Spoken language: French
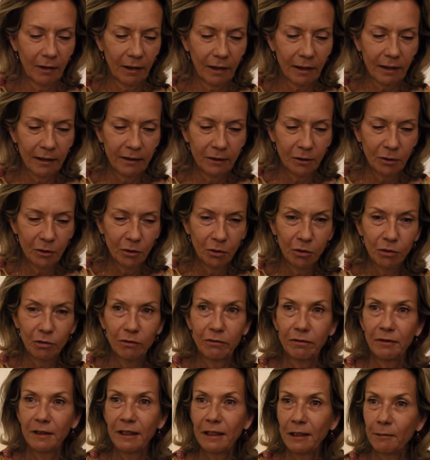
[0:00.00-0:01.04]
qu'est-ce que le
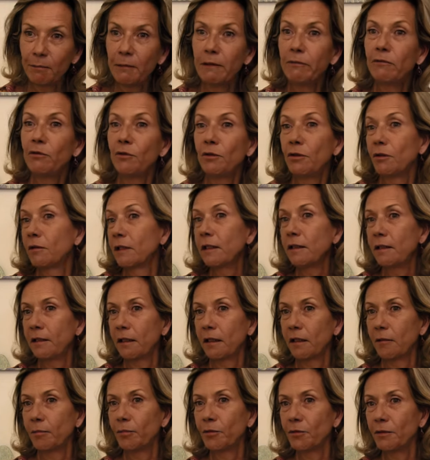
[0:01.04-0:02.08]
soufisme et vous aurez dix
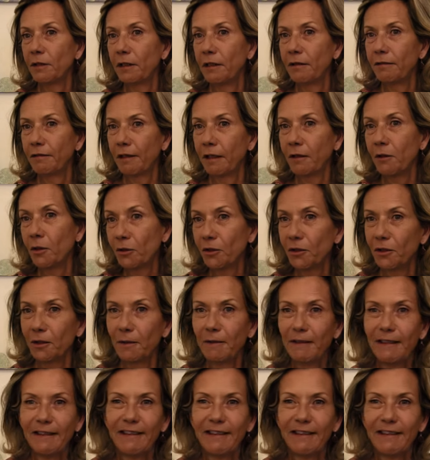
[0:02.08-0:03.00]
réponses différentes.